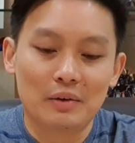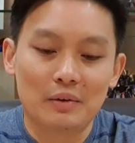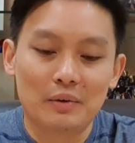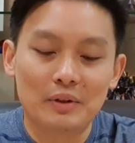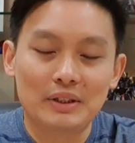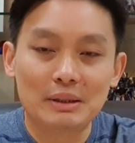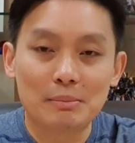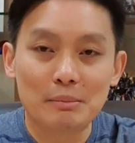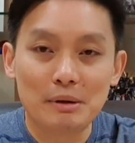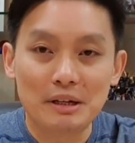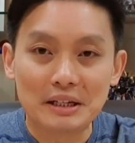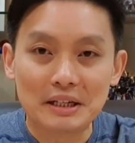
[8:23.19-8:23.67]
วิ
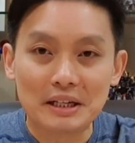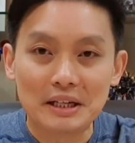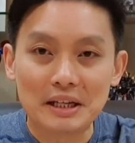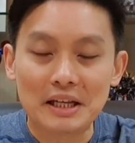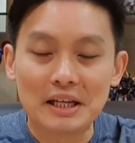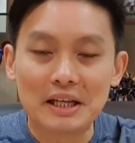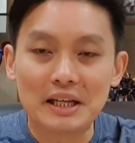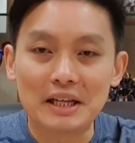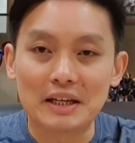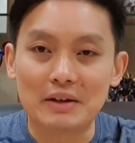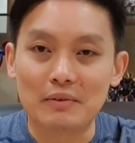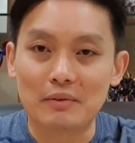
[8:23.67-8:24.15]
ตามิน
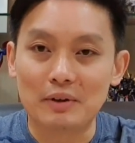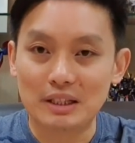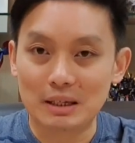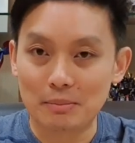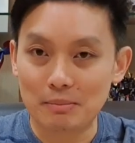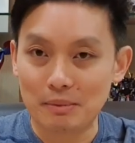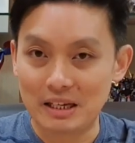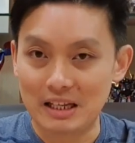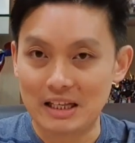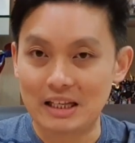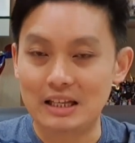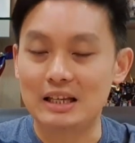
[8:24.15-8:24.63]
ดีวิตา
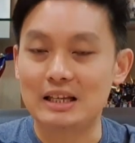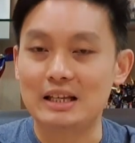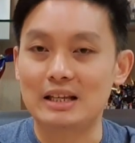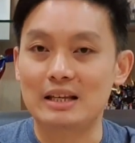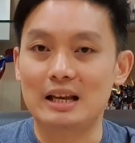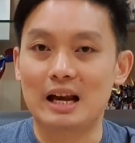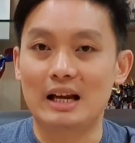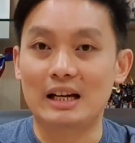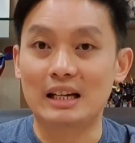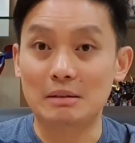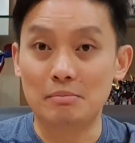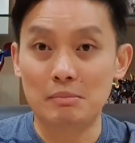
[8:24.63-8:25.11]
มินอ e, ี
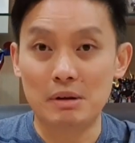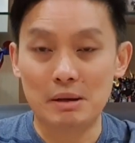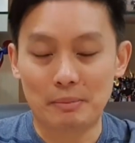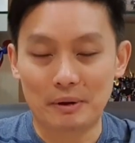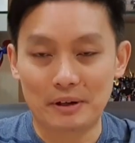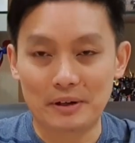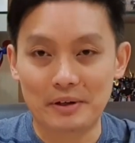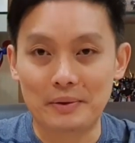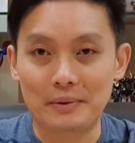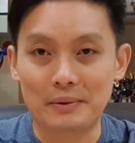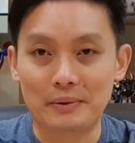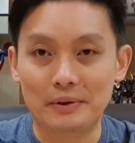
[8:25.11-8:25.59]
อันนี้มีป
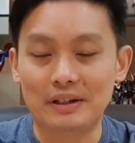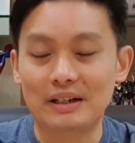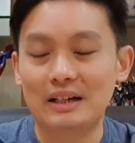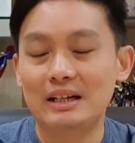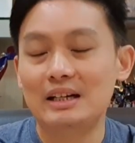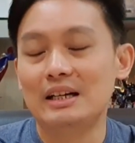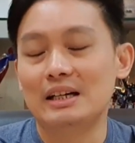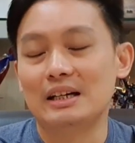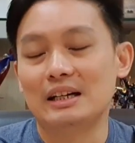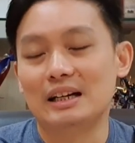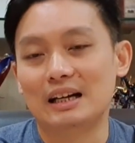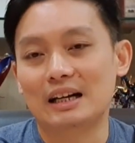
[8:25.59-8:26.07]
ระโยชน์
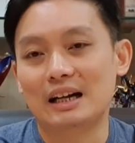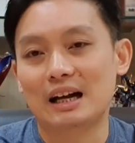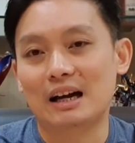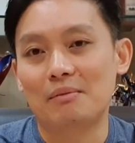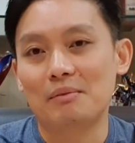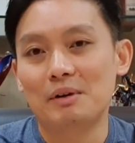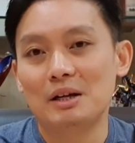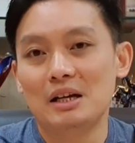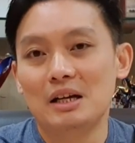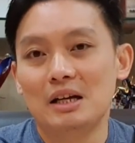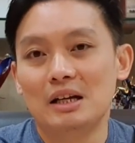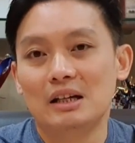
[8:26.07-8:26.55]
นะครับ
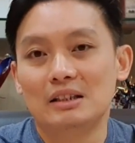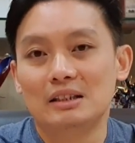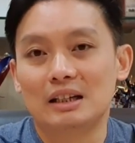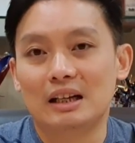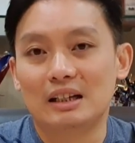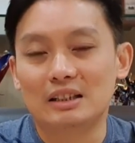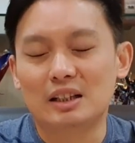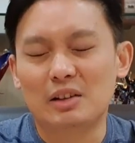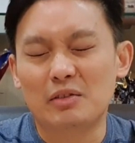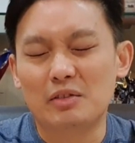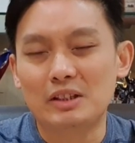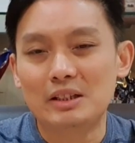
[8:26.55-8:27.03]

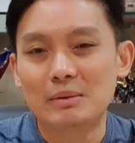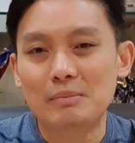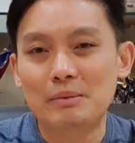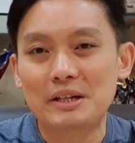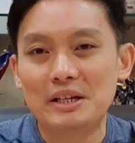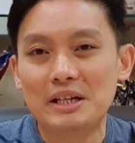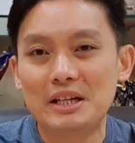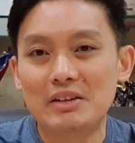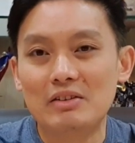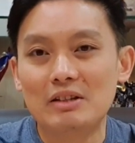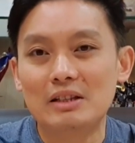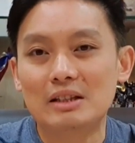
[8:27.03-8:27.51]
นะแต่วิตามิน
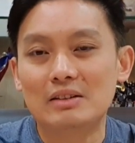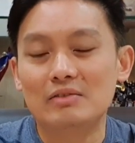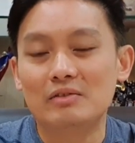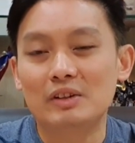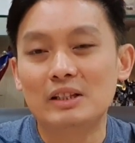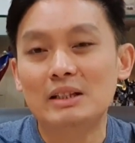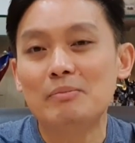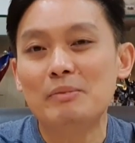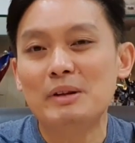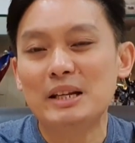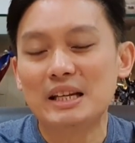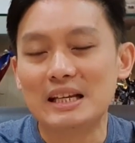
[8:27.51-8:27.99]
ดี
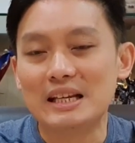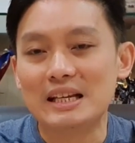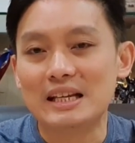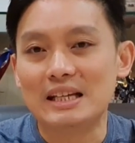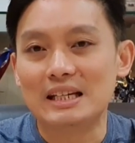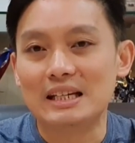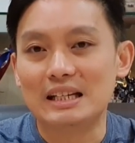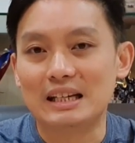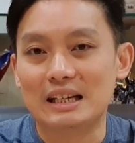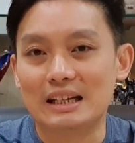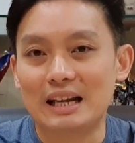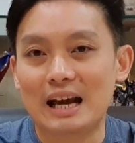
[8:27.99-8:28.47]
วิตามินดี
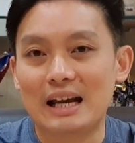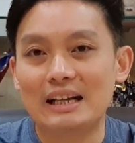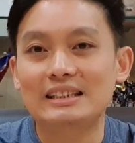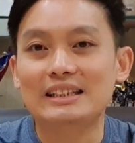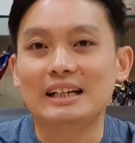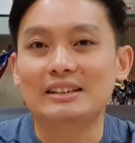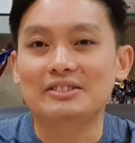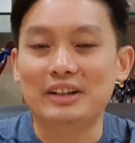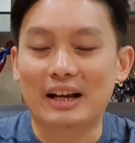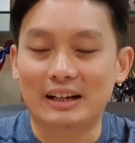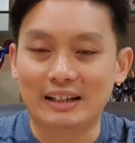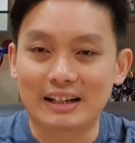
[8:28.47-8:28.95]
เนี่ยได้
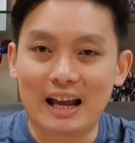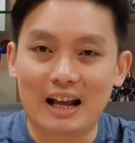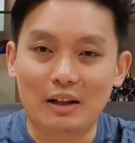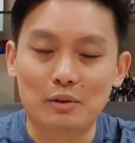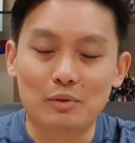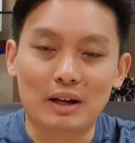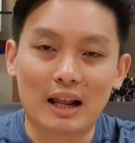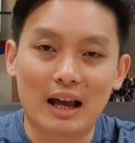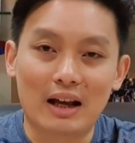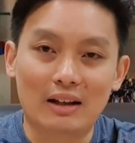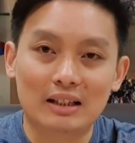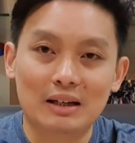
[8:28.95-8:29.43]
จากแสงแดดอ
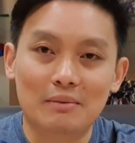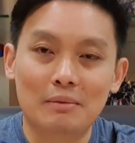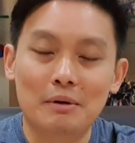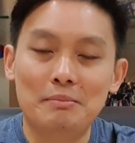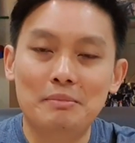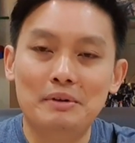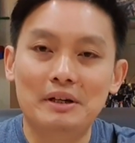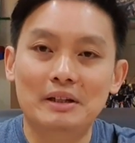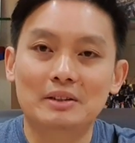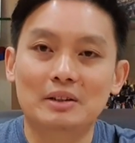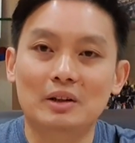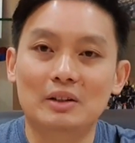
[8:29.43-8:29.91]
ยู่แล้ว ถ้า
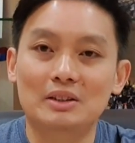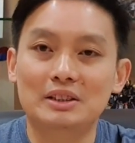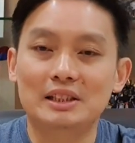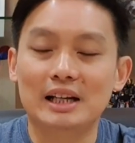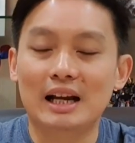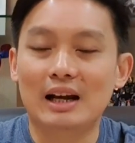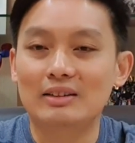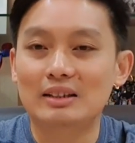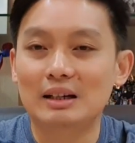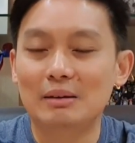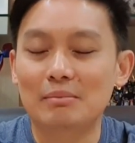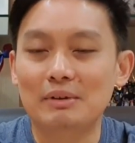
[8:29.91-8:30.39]
เพื่อนๆ ตอน
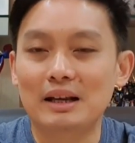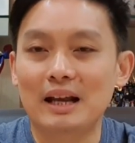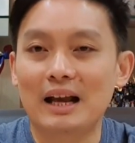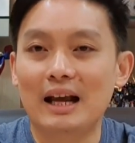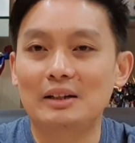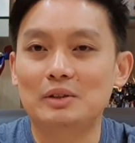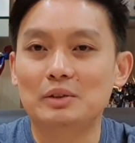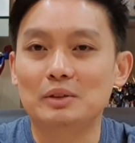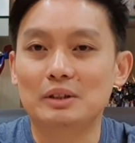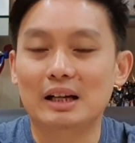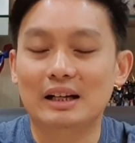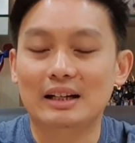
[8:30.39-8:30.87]
เช้าทำงาน
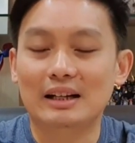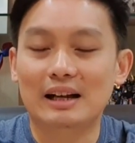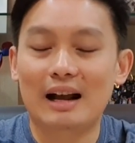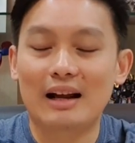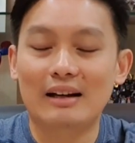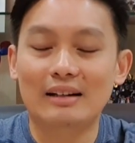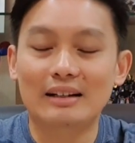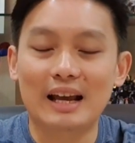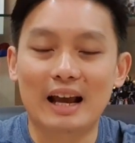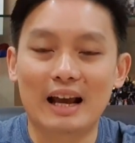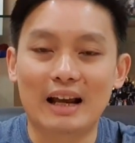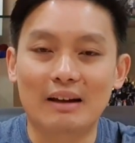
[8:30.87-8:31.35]
อยู่กับกลา
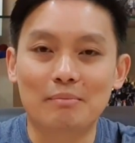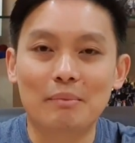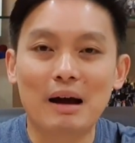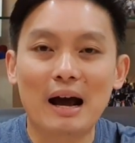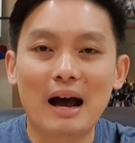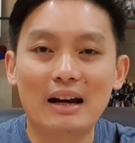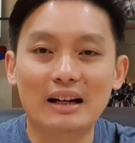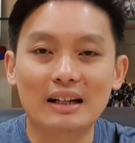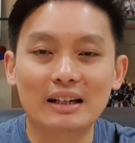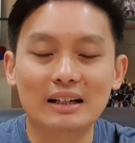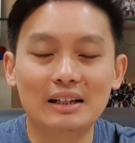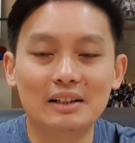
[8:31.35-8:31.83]
งแดด บ้า
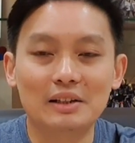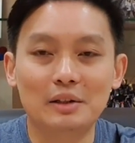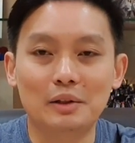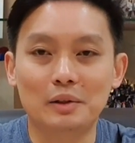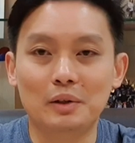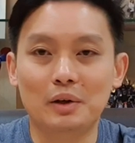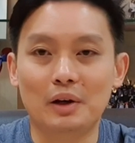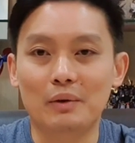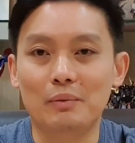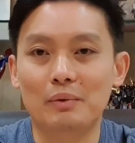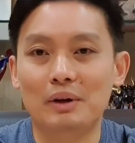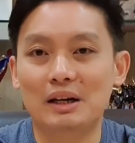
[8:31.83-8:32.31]
ง นิดๆ
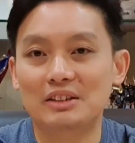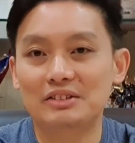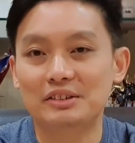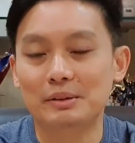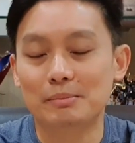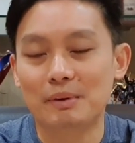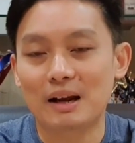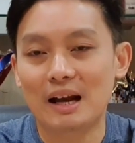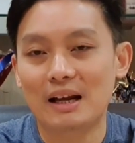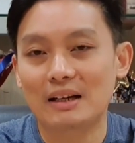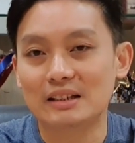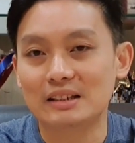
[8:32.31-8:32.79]
หน่อยๆวันละสิ
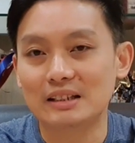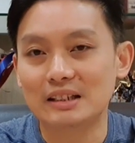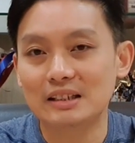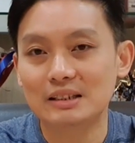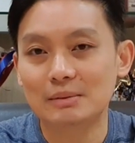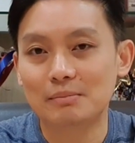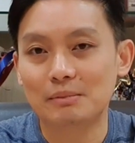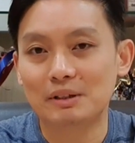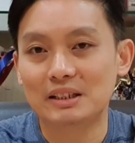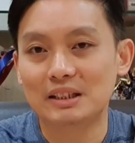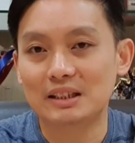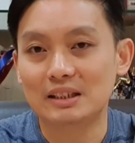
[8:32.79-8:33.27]
บห้าถึงยี
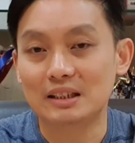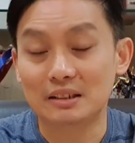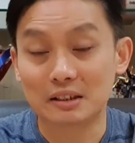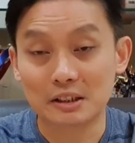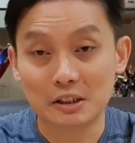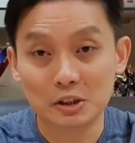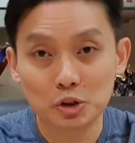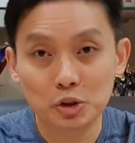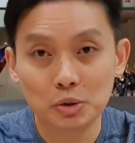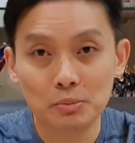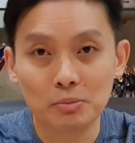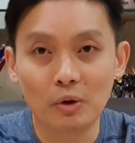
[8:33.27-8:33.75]
นาทีถึงค
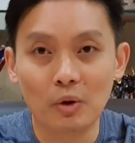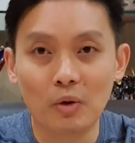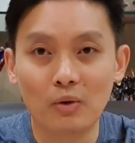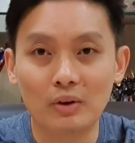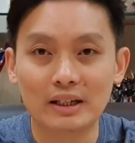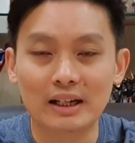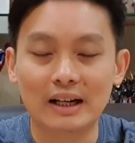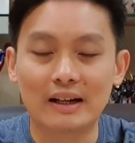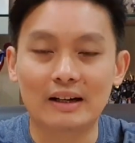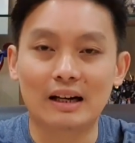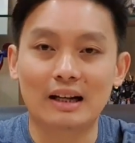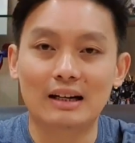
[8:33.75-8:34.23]
รึ่งชั่วโมง
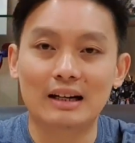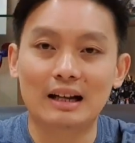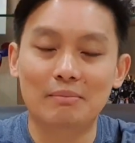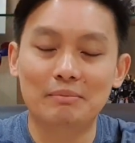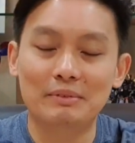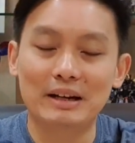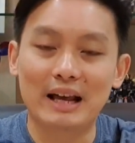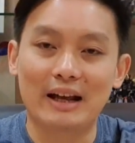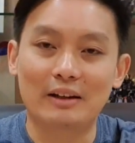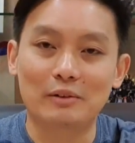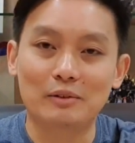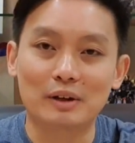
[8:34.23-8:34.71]
เนี่ยแล้วรับ
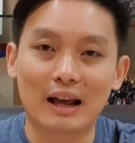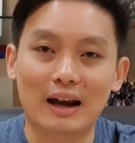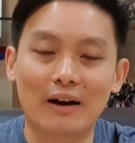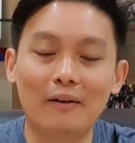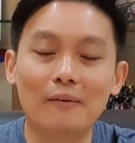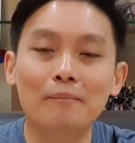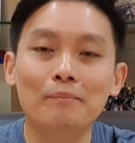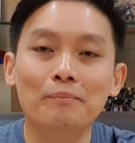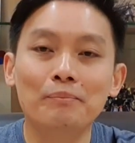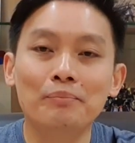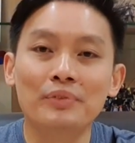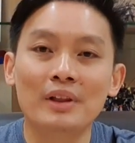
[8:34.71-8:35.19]
แดดอยู่แล้ว
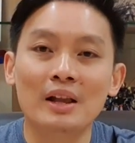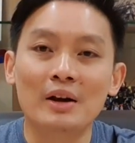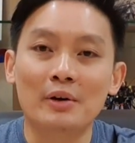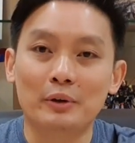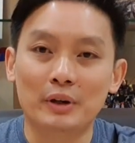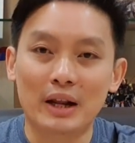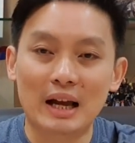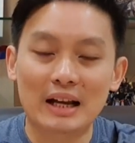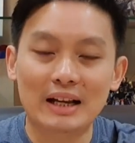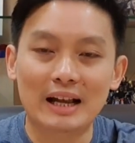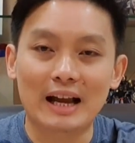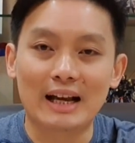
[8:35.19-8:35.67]

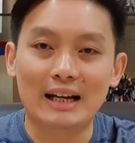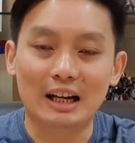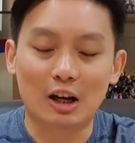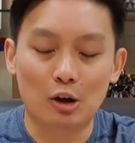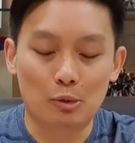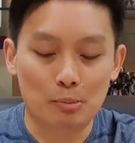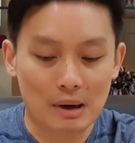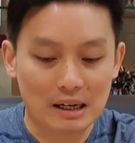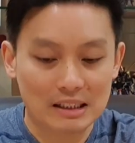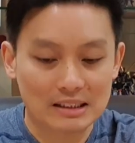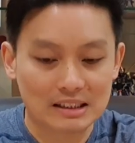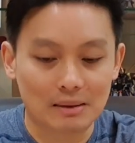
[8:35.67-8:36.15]
ร่างกายเรา
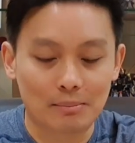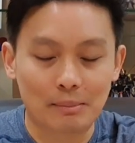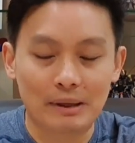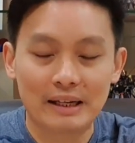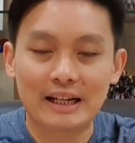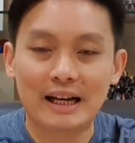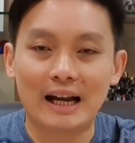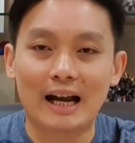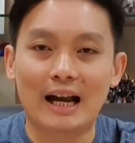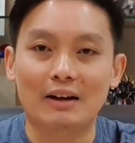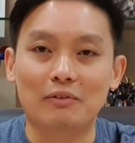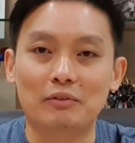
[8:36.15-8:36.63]
มักจะไม่
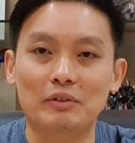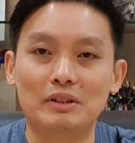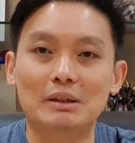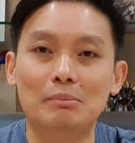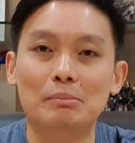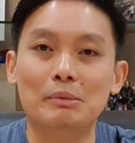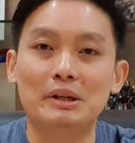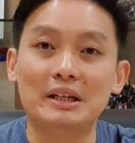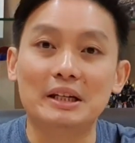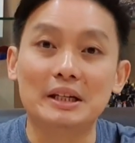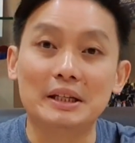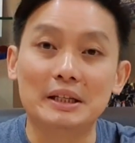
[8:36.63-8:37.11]
ขาดวิตา
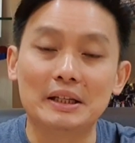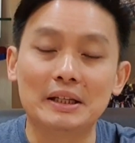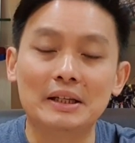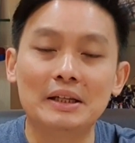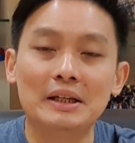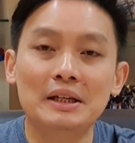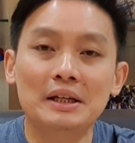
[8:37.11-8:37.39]
มินดี